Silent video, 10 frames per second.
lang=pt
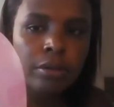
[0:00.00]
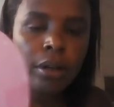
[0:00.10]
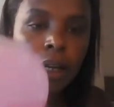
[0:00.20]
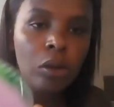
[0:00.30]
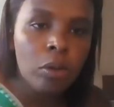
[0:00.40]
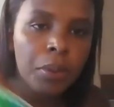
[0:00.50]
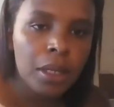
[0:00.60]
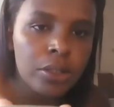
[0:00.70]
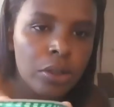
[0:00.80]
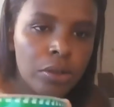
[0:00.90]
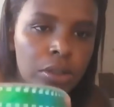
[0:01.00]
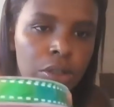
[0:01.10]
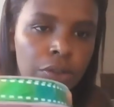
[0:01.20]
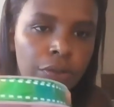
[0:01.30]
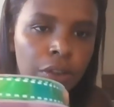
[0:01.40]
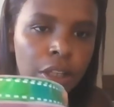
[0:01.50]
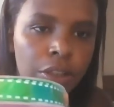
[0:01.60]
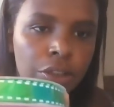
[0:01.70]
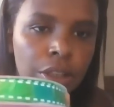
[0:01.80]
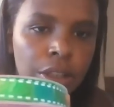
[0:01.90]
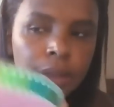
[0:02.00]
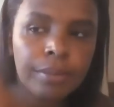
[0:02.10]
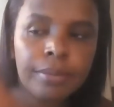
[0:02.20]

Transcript: Aí eu comprei esse tomzinho de verde aqui.